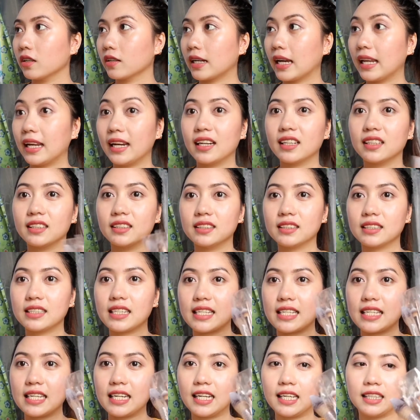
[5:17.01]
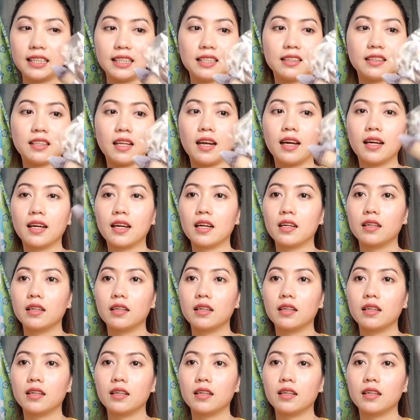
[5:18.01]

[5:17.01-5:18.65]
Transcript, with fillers: kailangan kasi natin talagang